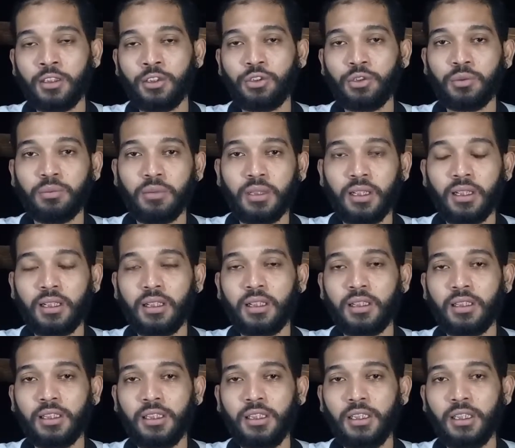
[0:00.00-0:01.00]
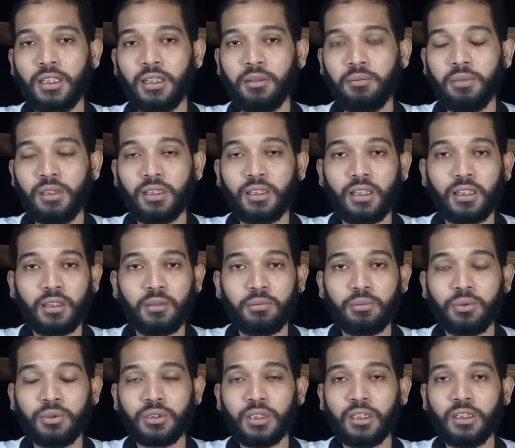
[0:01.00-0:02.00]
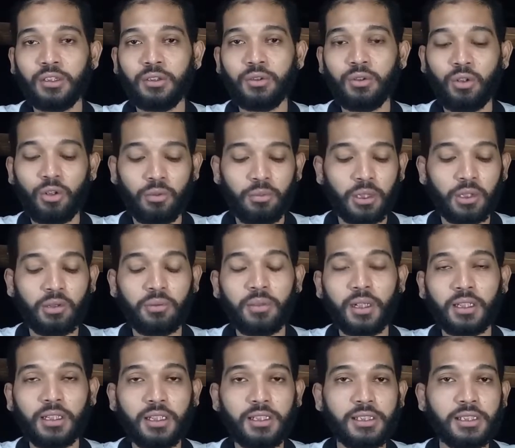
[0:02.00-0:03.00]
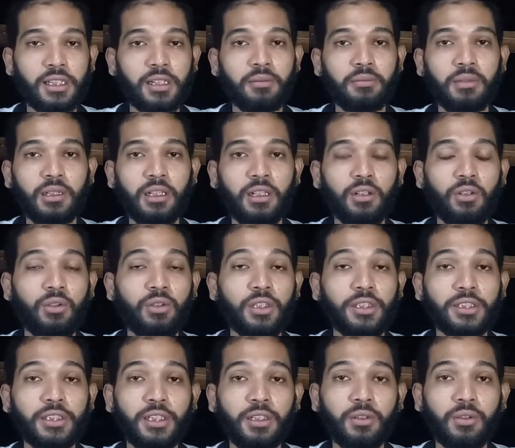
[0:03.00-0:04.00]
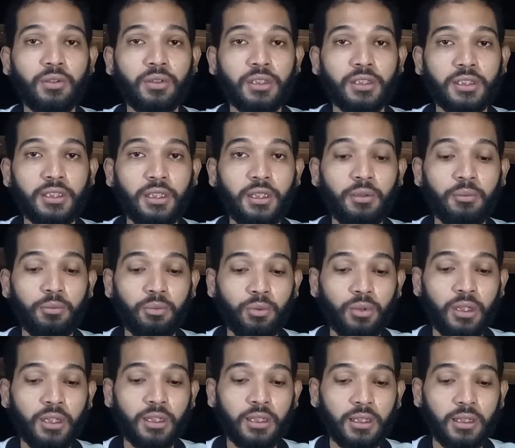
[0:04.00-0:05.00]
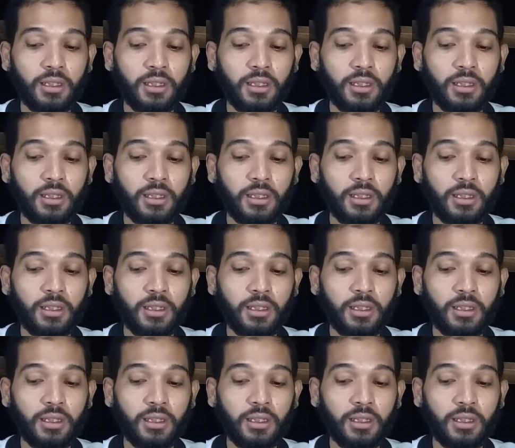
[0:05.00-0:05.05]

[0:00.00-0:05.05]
cuma dia minta tebusan itu obat-obatan sama logistik-logistik buat